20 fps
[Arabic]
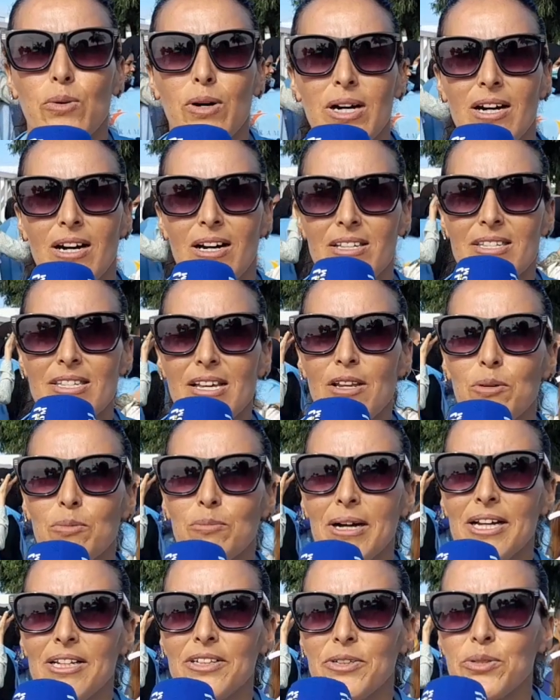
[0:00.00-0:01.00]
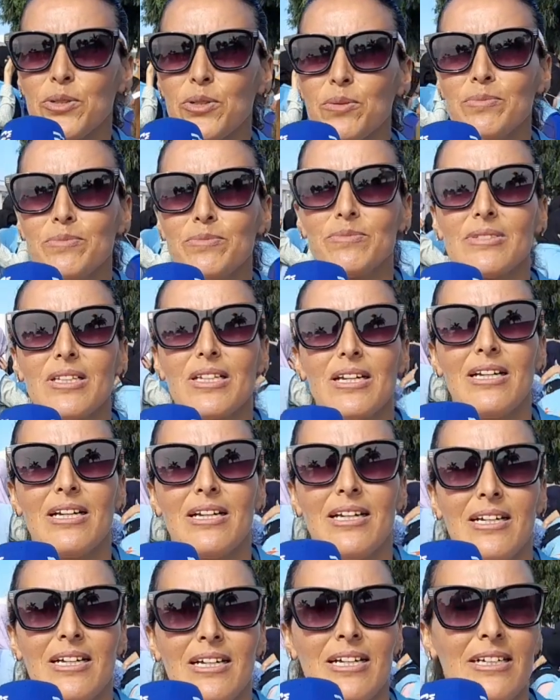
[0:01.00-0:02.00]
واخا السلام عليكم
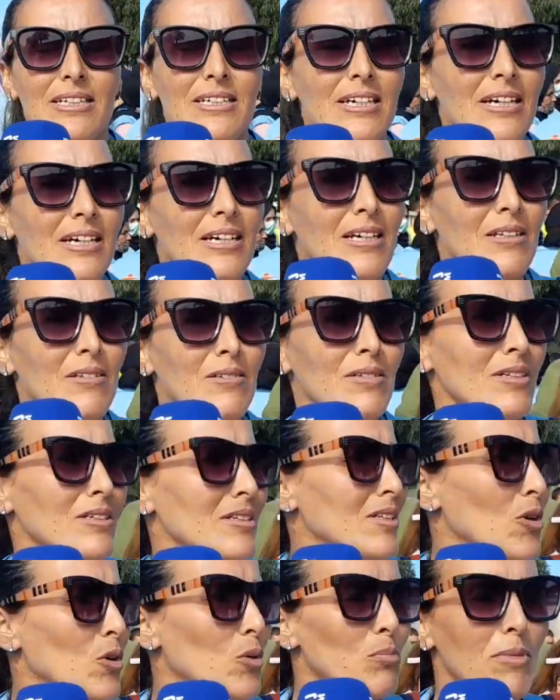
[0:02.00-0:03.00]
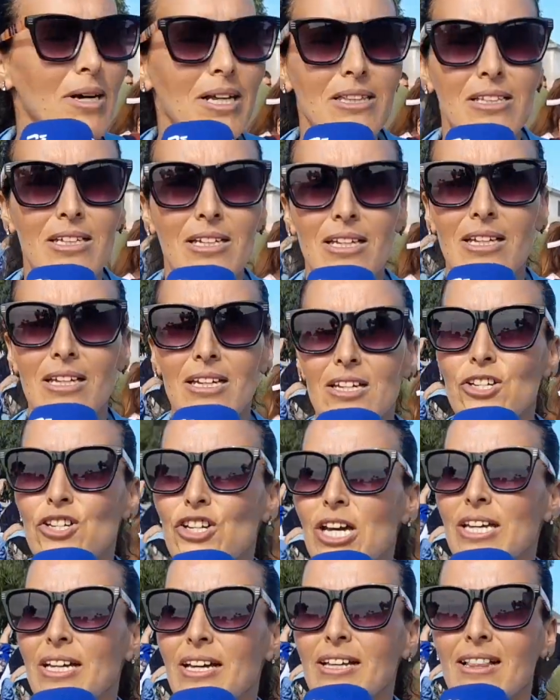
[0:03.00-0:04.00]
حنا العمال ديال
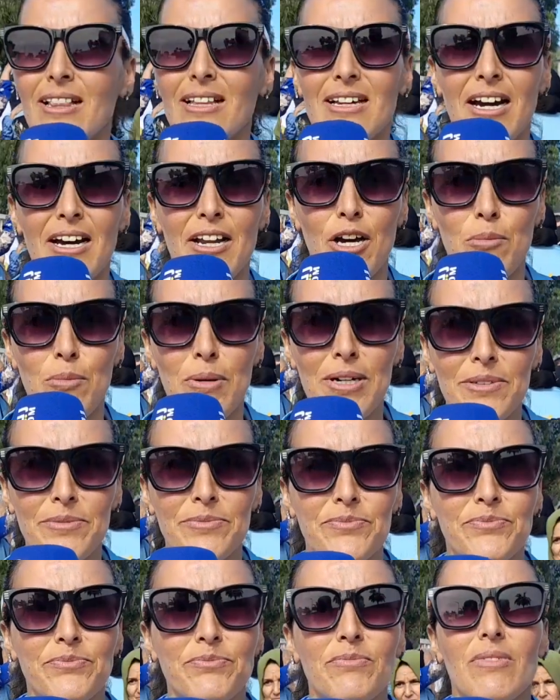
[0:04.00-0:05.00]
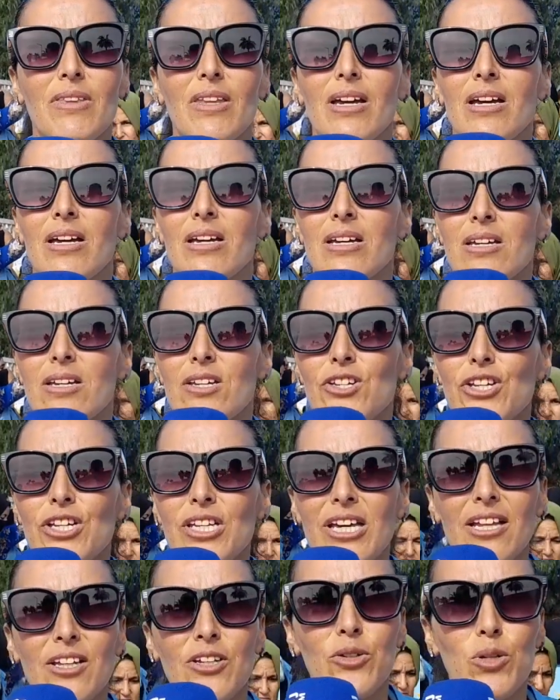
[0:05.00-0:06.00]
شركه الكرامه
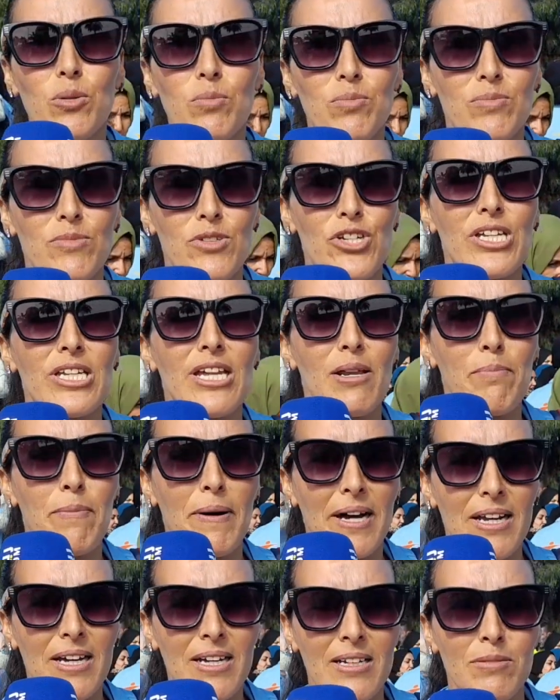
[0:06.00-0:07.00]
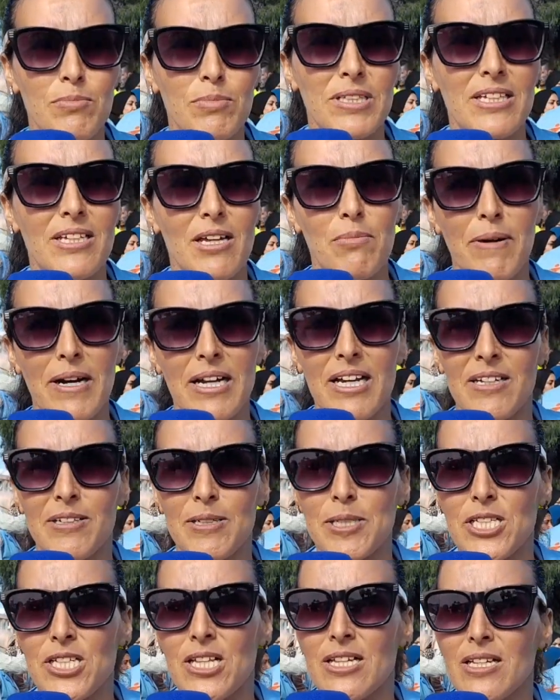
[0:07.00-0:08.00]
جينا اليوم جينا البارح بدينا البارح
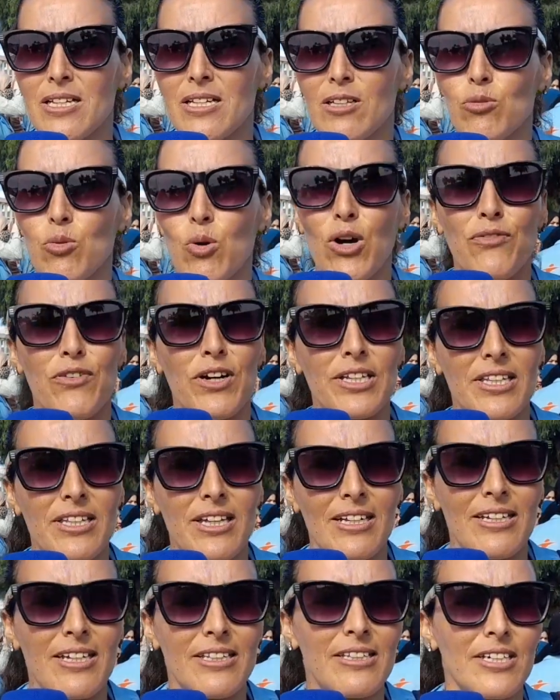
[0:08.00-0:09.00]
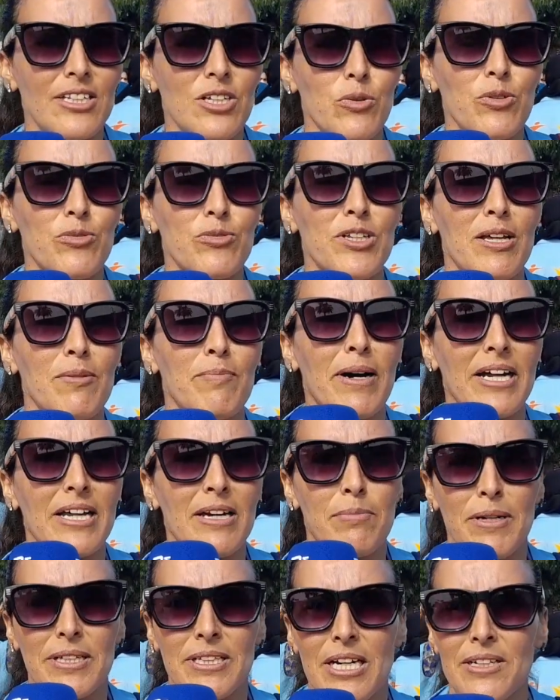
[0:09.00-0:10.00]
الوقفه النضاليه ديالنا وقفنا البارح
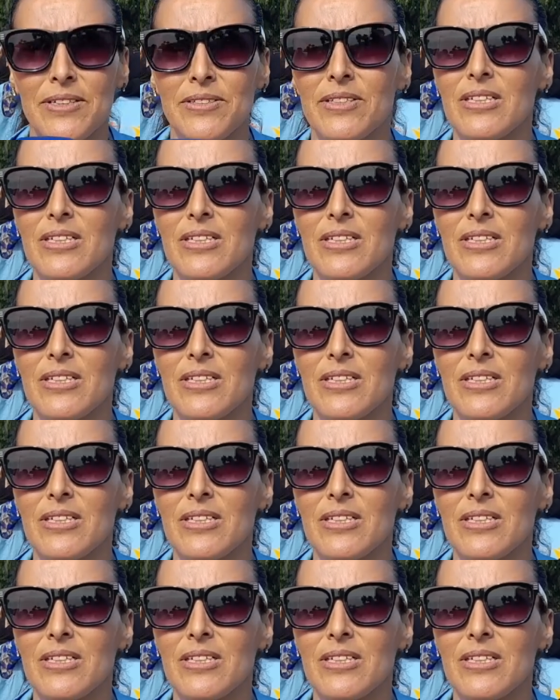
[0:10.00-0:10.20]
بعدا